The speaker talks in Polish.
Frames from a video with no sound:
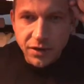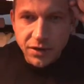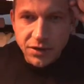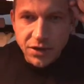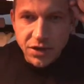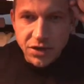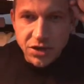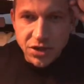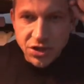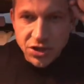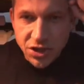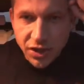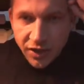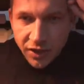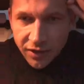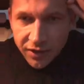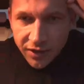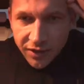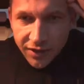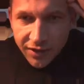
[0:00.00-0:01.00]
Cieszę się.
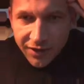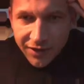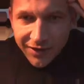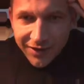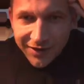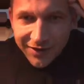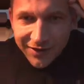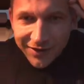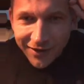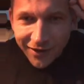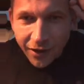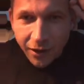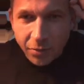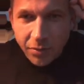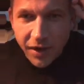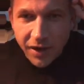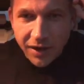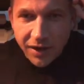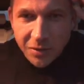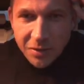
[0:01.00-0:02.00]
O,
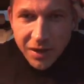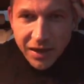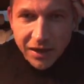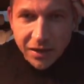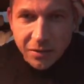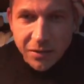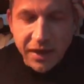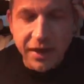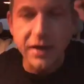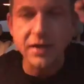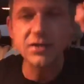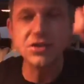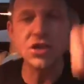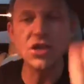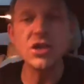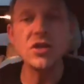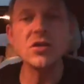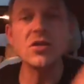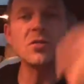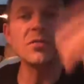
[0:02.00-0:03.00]
mega, mega, mega.
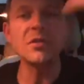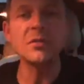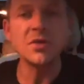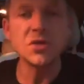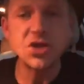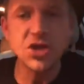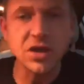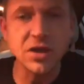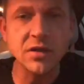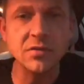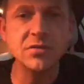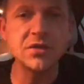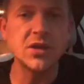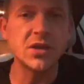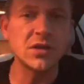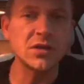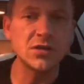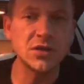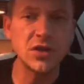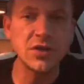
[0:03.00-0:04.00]
Czyli robimy 7
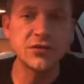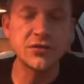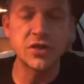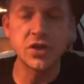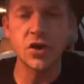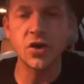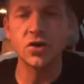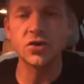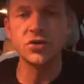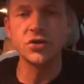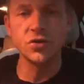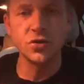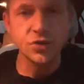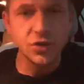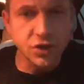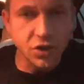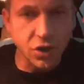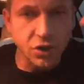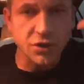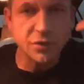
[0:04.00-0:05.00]
dni w tygodniu
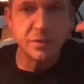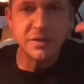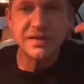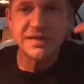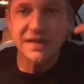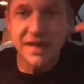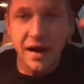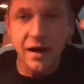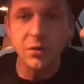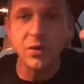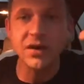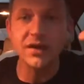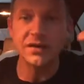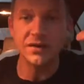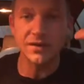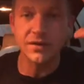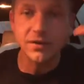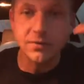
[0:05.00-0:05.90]
i choćby skały.